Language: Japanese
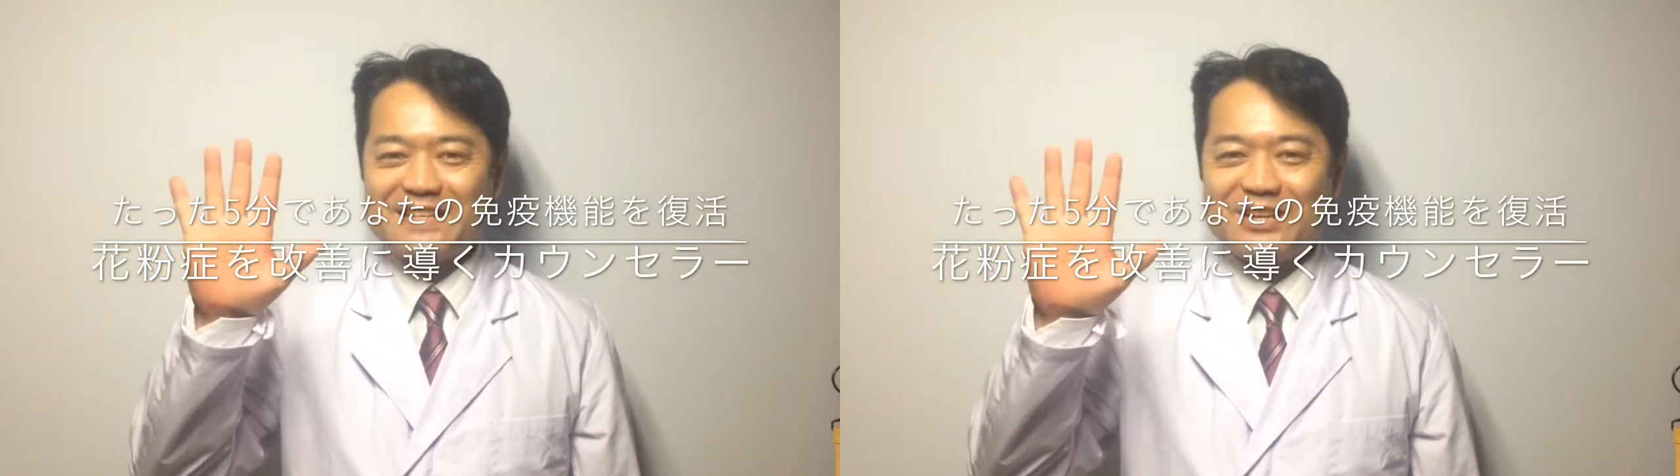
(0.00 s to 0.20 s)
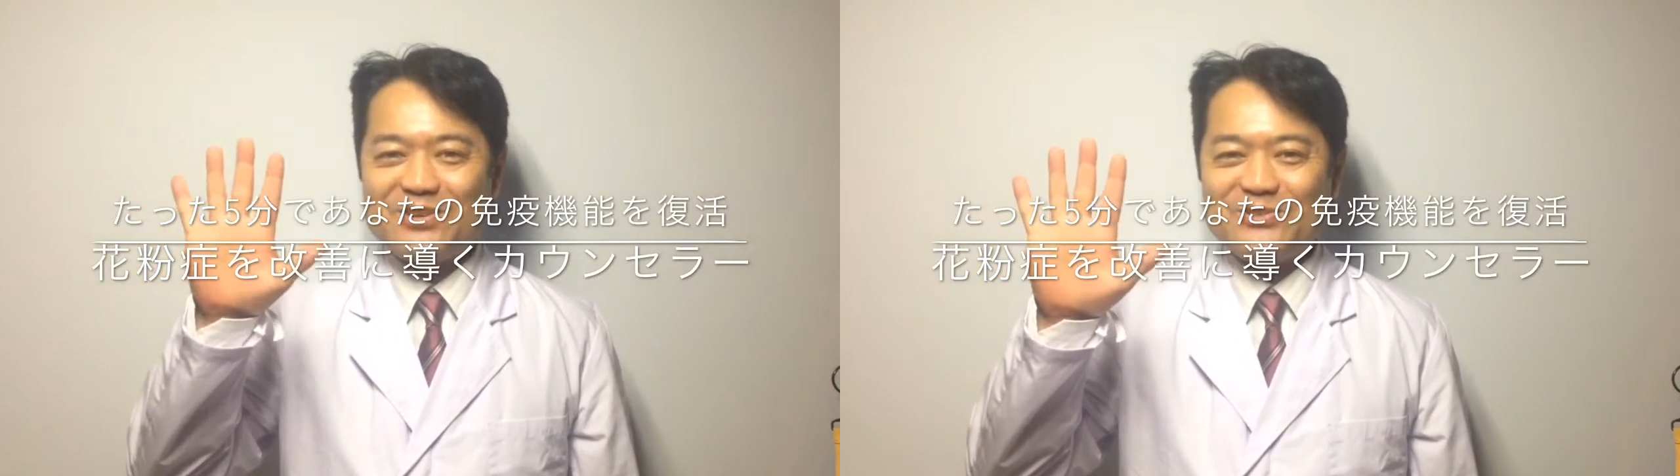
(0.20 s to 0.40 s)

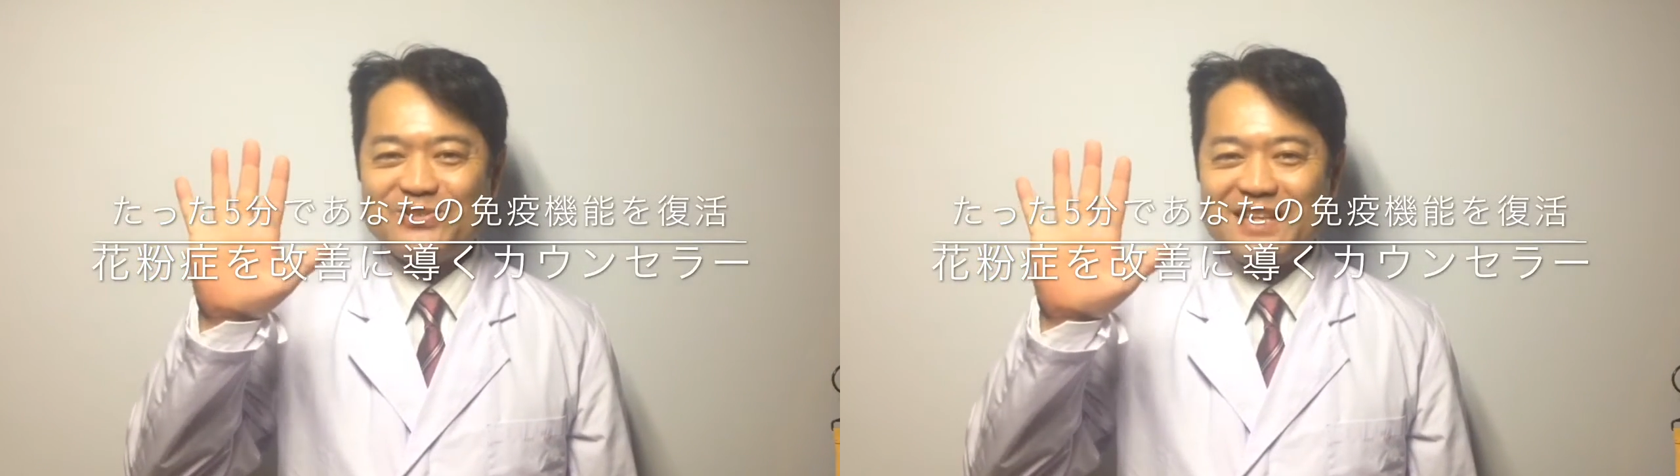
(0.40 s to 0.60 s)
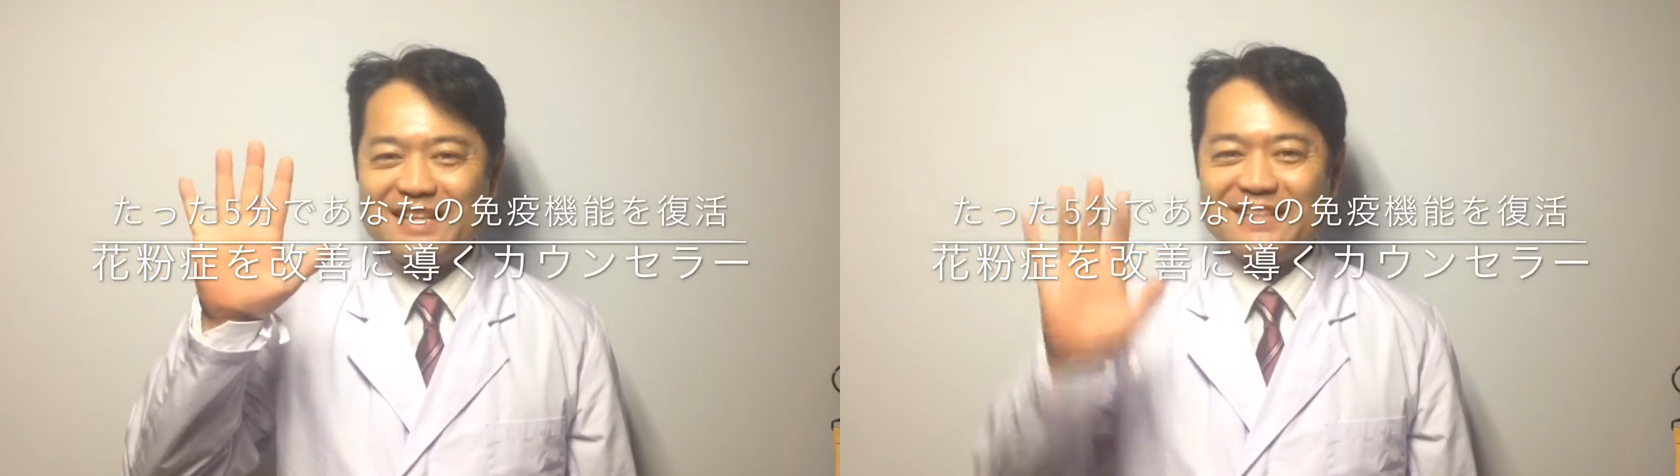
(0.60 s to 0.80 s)
た5
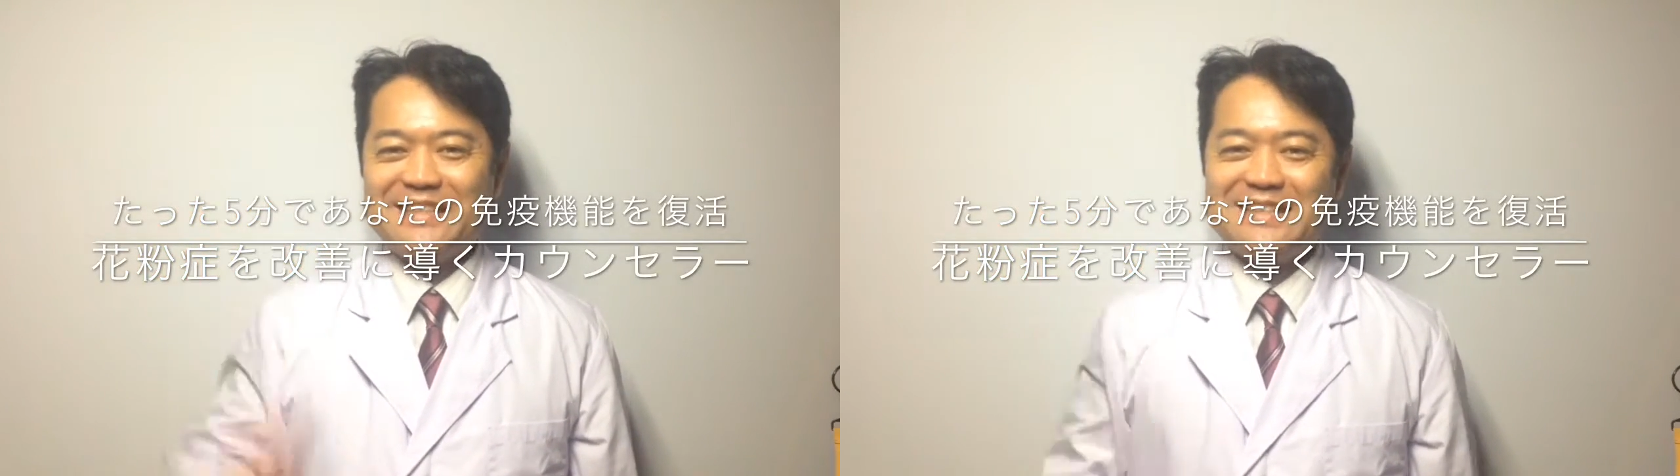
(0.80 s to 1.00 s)
分で、